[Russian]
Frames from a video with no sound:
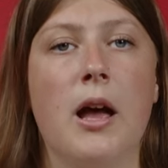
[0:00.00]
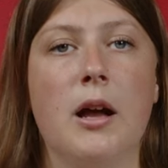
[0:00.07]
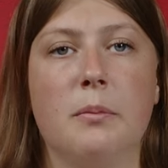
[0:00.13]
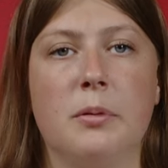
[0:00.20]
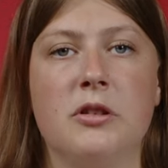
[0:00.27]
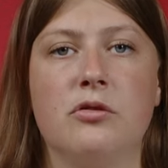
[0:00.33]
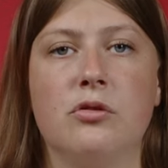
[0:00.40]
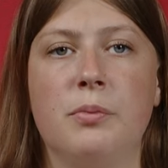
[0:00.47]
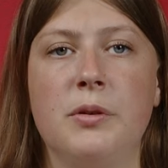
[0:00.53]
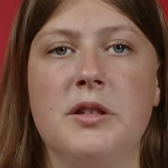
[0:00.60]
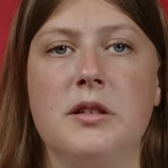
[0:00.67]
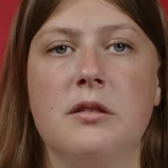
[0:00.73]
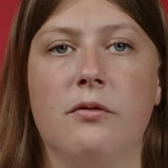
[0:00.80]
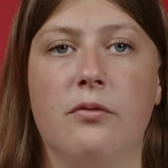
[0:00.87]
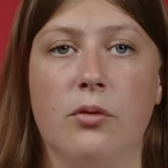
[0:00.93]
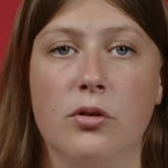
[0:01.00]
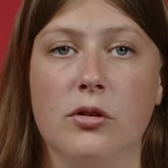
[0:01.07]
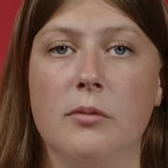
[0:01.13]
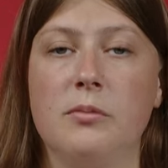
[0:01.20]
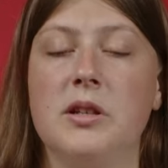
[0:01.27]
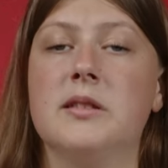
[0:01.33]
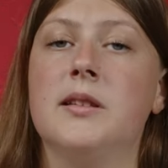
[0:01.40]
предступительным
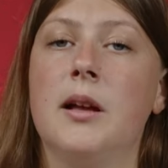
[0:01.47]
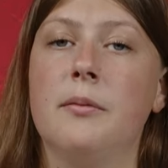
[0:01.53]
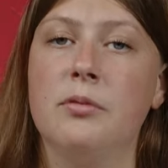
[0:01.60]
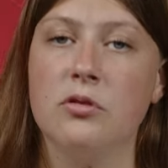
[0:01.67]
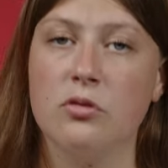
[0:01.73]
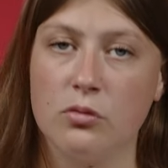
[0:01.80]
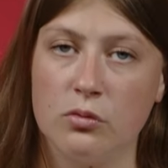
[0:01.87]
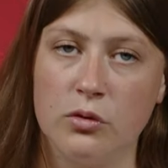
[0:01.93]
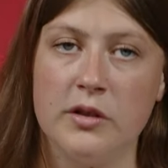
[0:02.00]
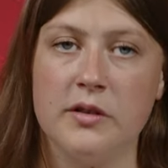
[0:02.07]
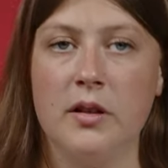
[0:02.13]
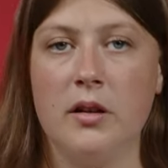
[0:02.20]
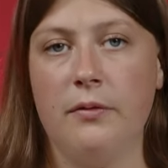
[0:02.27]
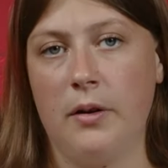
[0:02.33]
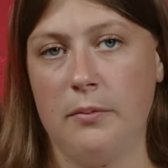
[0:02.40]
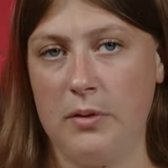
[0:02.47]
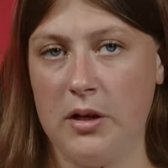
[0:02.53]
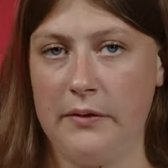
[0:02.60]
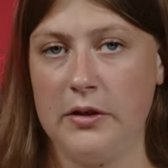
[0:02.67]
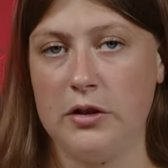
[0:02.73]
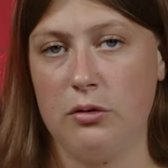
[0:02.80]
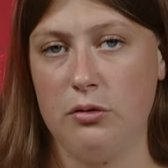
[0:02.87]
фондам, если обязуется
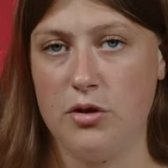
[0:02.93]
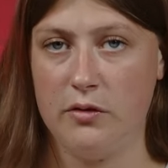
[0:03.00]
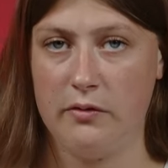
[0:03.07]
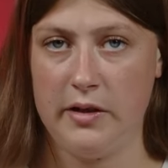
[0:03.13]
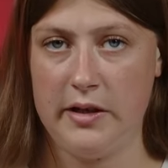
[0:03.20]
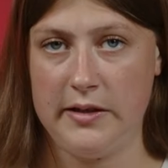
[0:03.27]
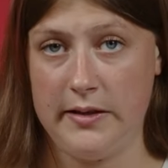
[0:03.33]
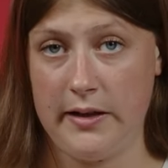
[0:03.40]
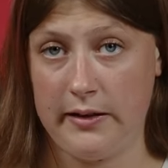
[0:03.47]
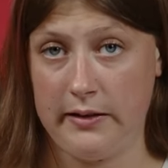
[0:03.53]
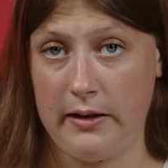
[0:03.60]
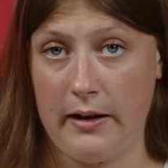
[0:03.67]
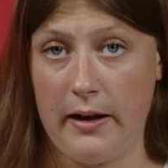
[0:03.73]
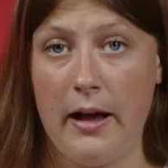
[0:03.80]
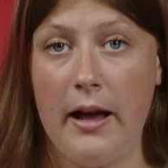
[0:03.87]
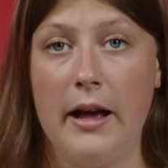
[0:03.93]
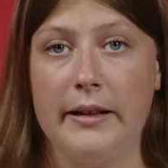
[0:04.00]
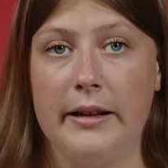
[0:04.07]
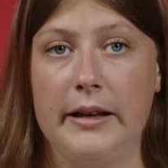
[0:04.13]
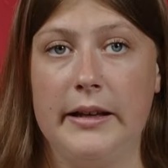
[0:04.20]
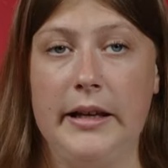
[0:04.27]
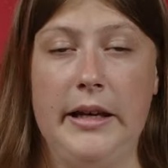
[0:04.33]
реформировать ключевые секторы,
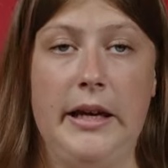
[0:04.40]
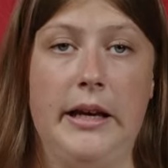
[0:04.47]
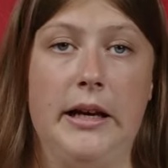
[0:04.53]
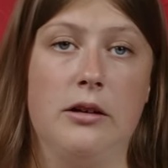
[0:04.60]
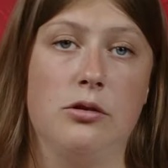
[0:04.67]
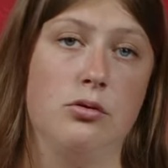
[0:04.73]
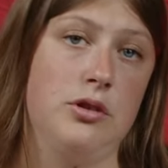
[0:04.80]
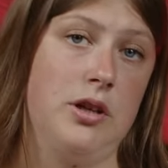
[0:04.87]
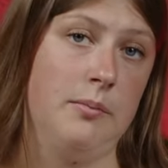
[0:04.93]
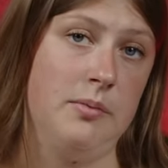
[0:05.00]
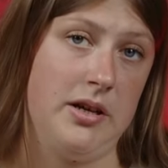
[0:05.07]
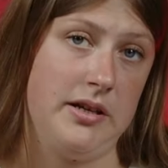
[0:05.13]
такие как судебная